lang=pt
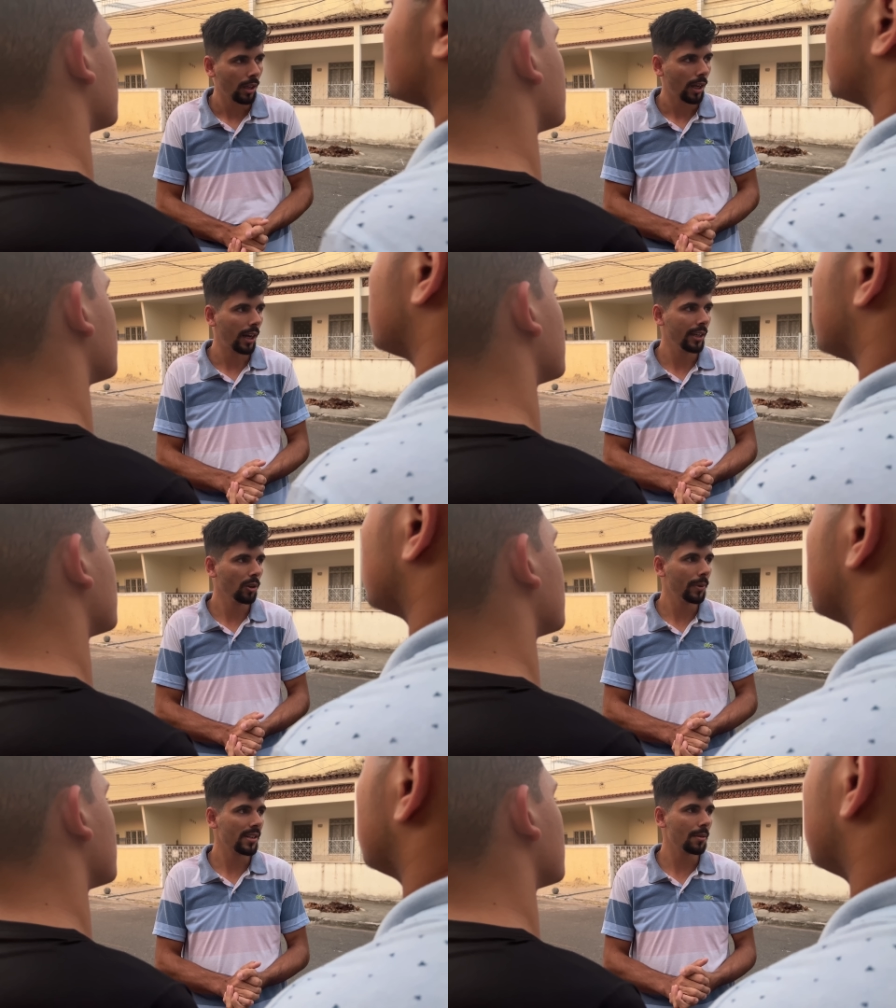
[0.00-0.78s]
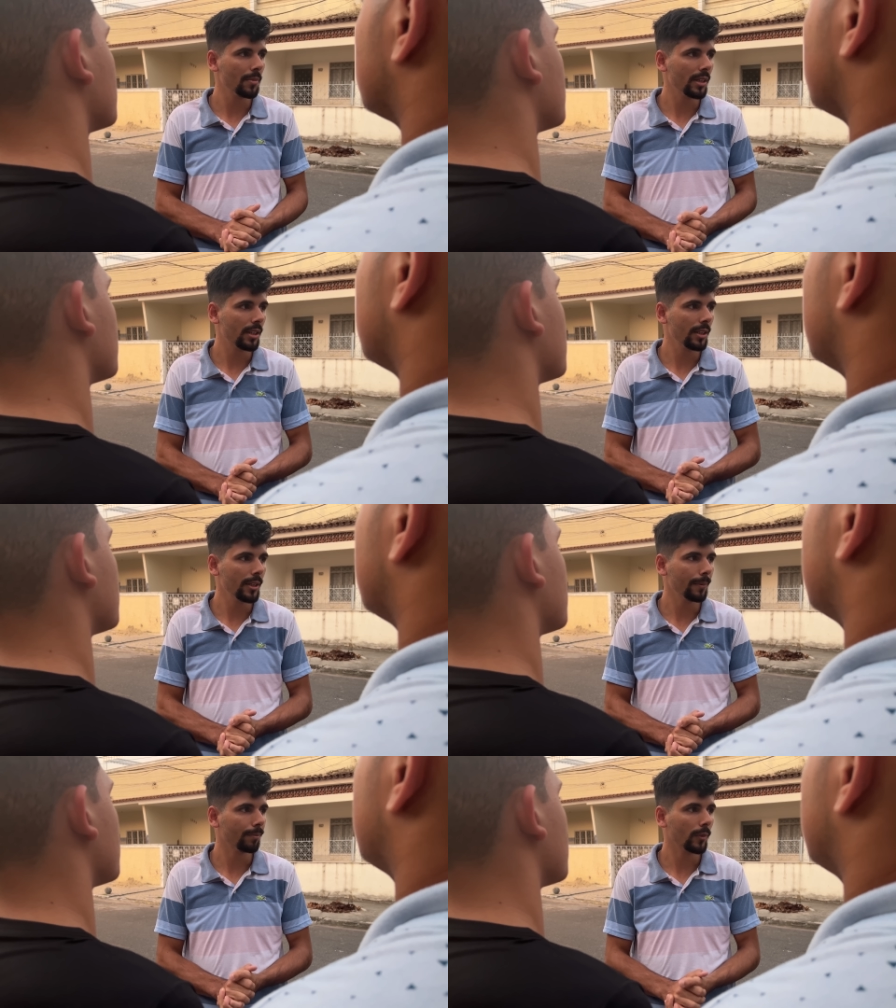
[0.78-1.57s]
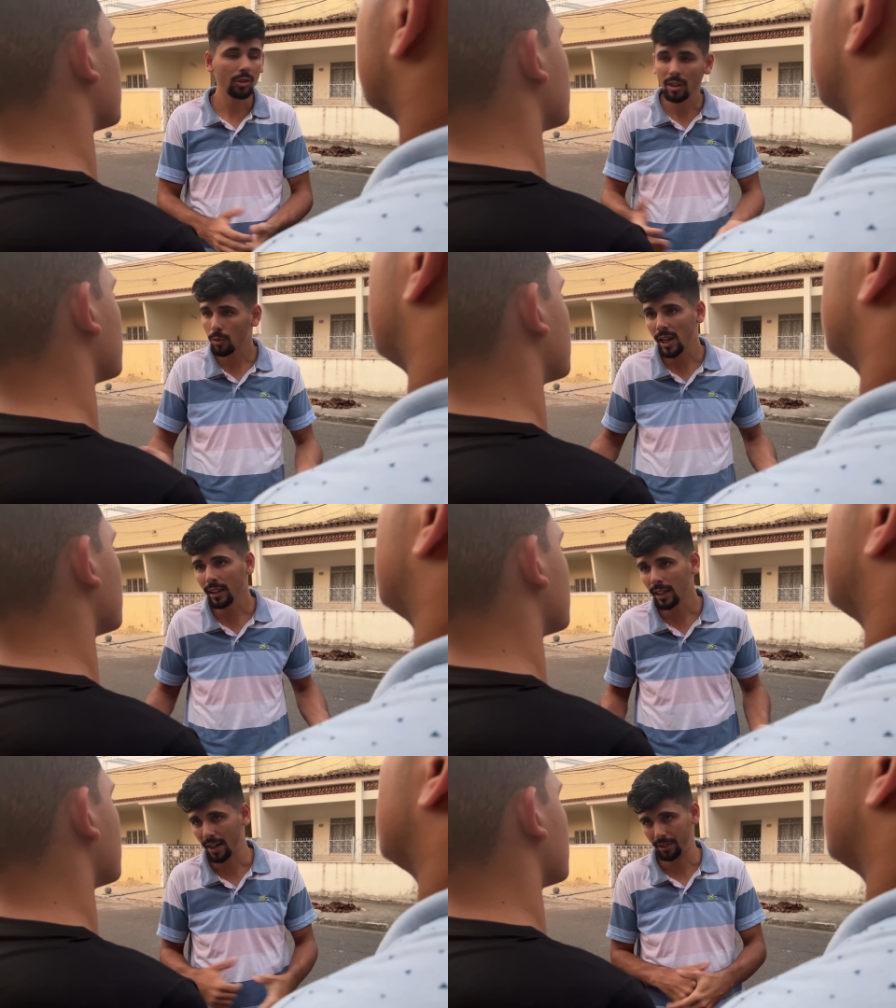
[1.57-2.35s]
Aí eu percebi que eu tinha que correr
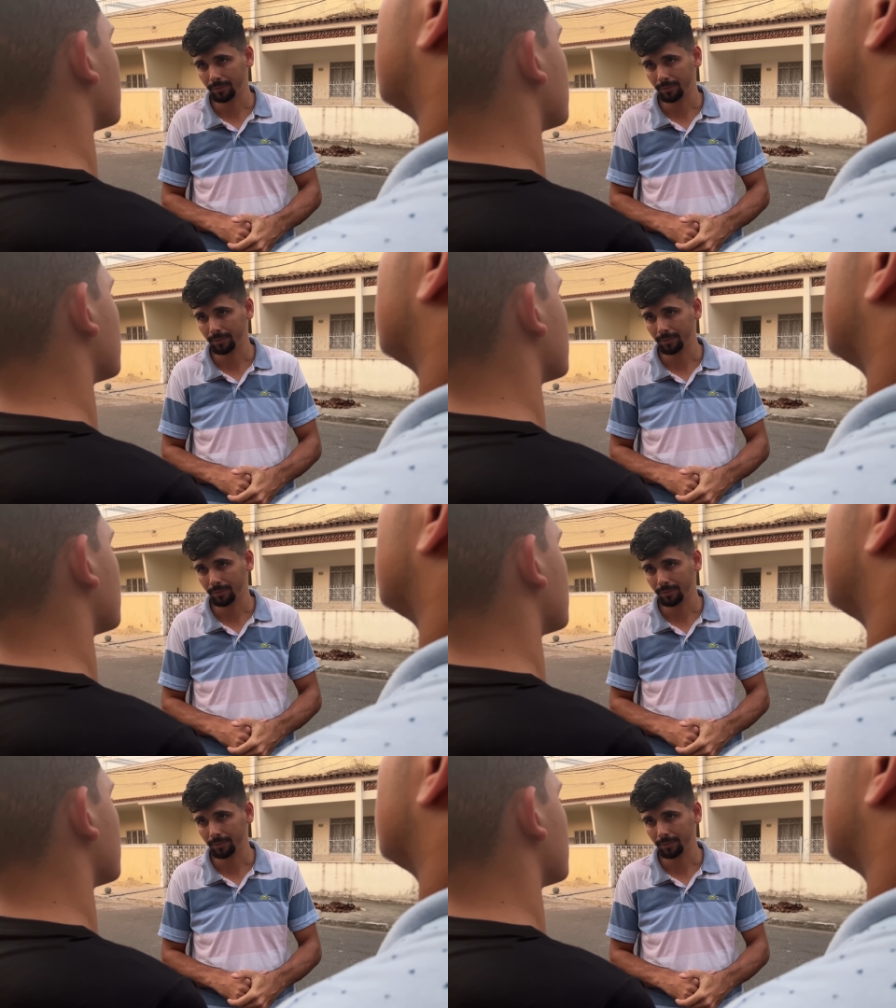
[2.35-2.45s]
atrás.